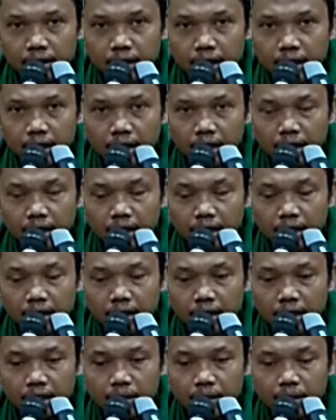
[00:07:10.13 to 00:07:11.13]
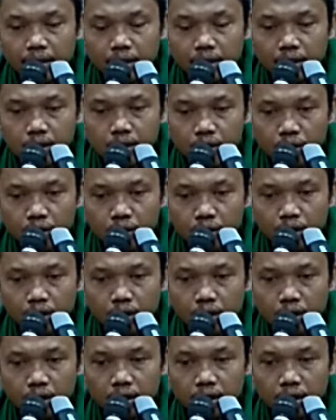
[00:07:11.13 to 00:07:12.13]
Inilah yang
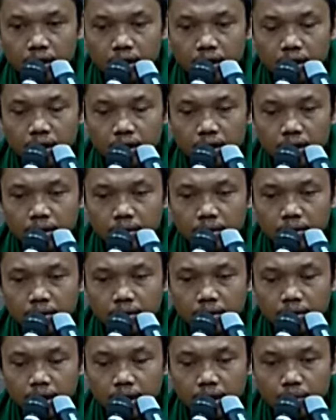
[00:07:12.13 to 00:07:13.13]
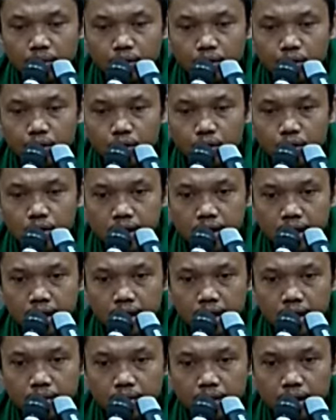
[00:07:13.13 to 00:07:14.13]
dimaksud Nabi
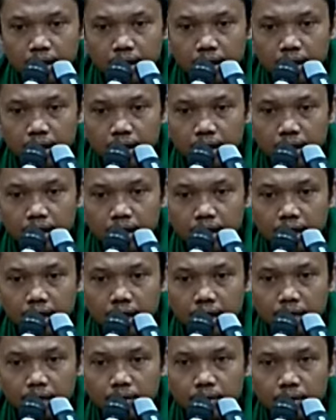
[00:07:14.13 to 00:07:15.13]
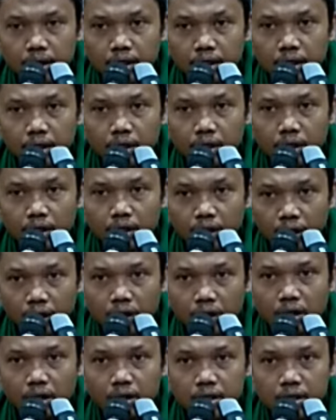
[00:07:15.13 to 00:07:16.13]
Musa mendengar kalam zat
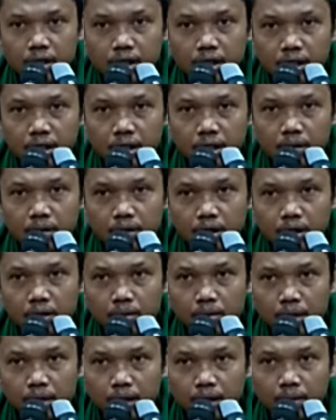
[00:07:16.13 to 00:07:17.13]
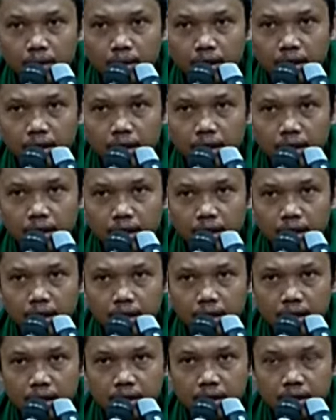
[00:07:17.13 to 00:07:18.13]
Allah sehingga beliau mendapatkan gelar
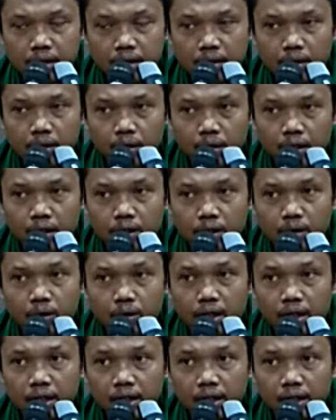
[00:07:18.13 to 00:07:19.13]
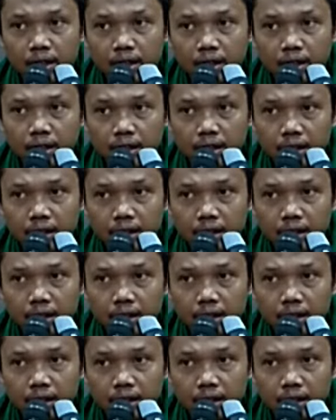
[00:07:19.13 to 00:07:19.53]
istimewa itu tadi.